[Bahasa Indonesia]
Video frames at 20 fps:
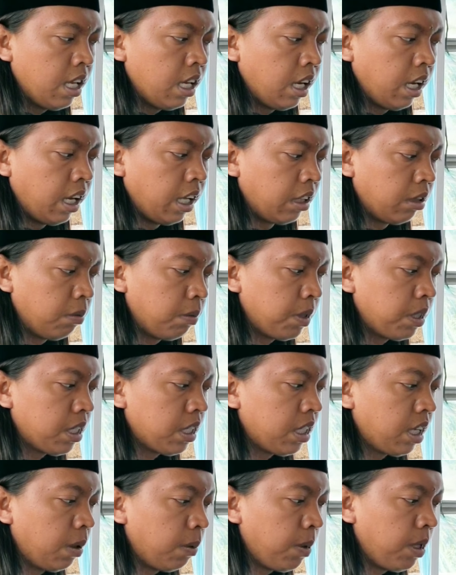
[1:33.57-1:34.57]
nah itu bisa
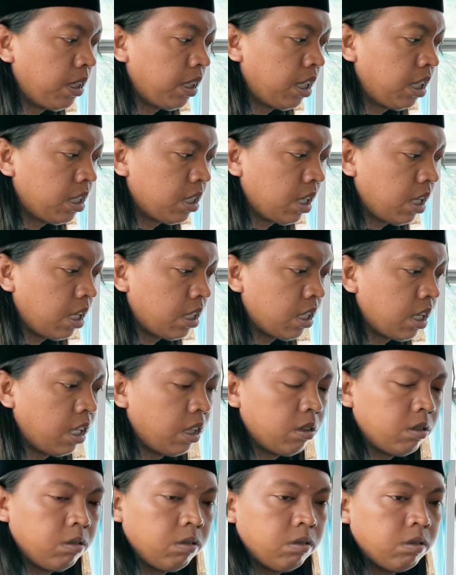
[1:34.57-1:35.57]
diambil dari salah
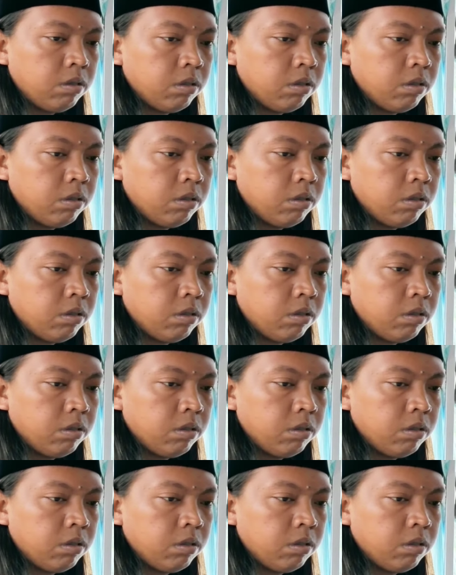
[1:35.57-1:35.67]
satu